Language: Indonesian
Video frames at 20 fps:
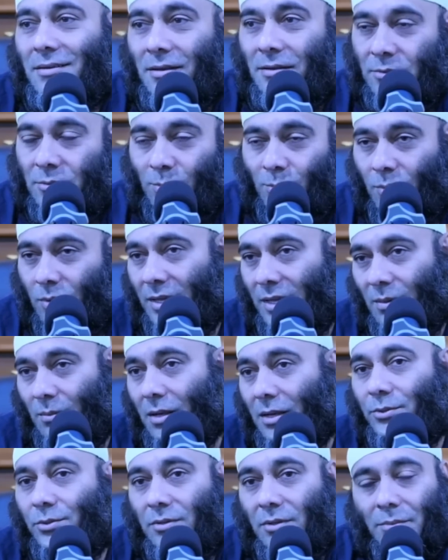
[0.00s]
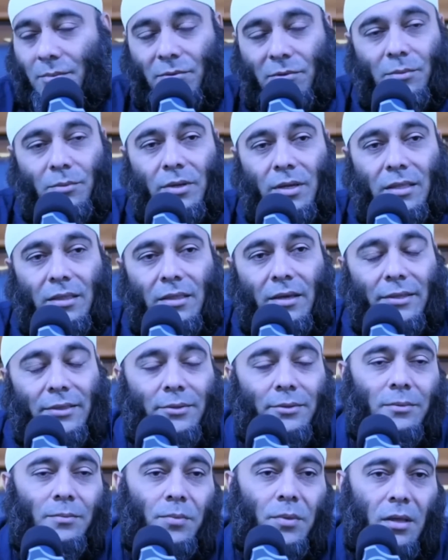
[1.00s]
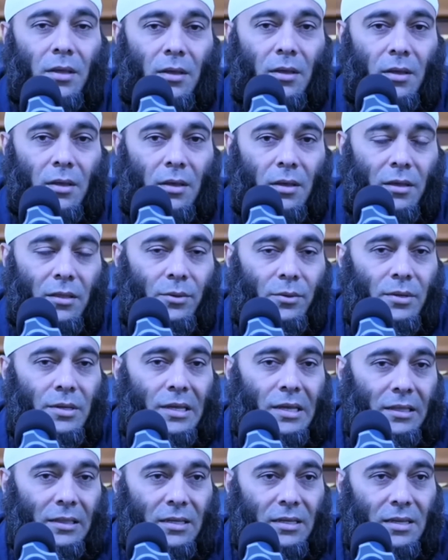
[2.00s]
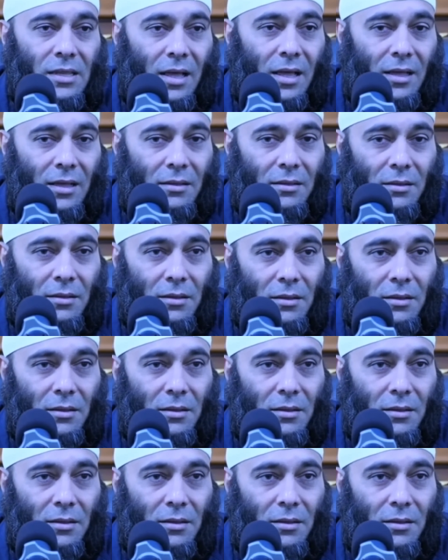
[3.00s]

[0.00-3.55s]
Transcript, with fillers: Dan semua yang masuk dalam tubuh kita itu itu dia tidak